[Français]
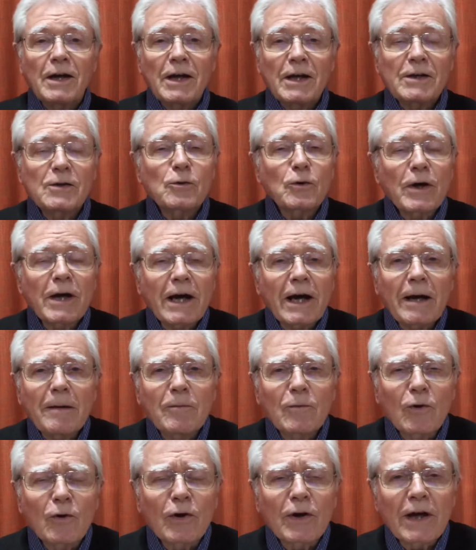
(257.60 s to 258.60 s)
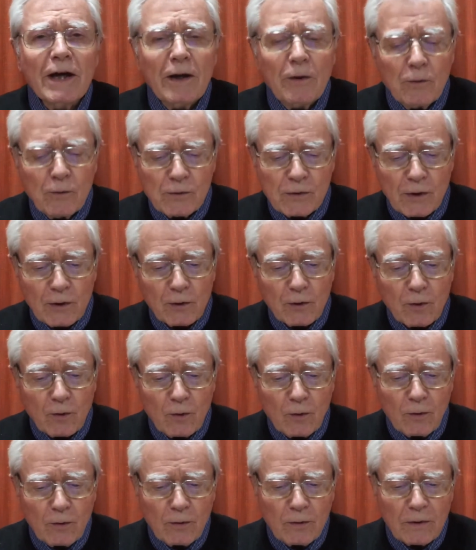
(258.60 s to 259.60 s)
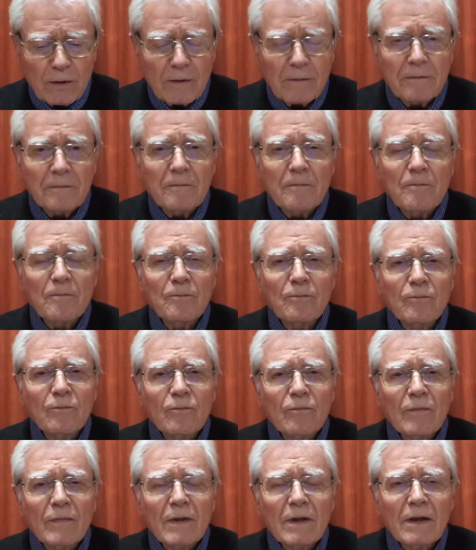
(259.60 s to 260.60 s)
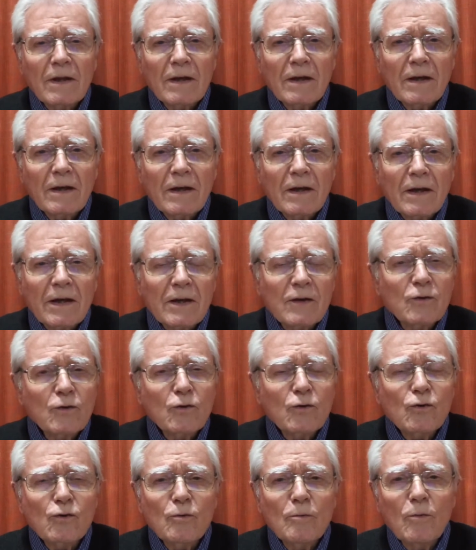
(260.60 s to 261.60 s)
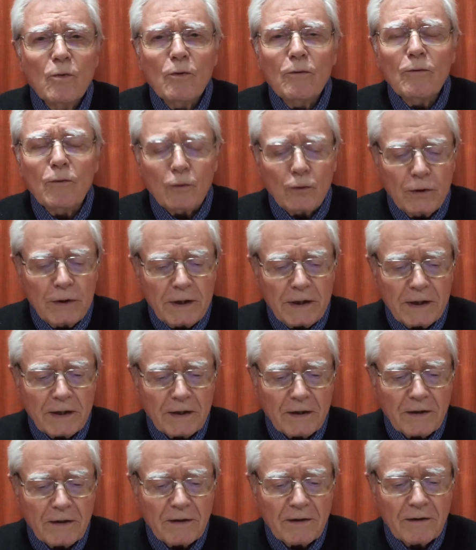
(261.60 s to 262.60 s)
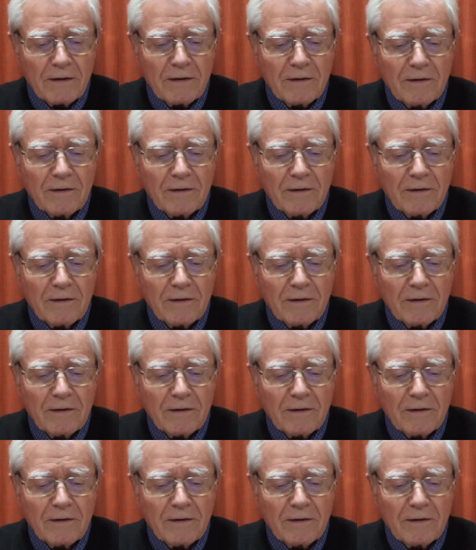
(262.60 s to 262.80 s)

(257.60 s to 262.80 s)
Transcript: Et ce carême dans lequel nous entrons, qu'est-ce que ce mot veut dire